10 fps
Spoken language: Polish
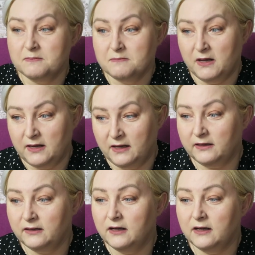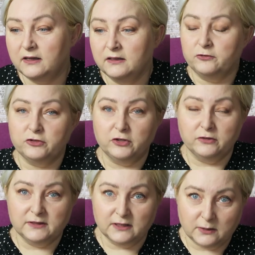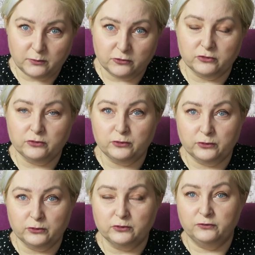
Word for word: malarka, żyjąca na początku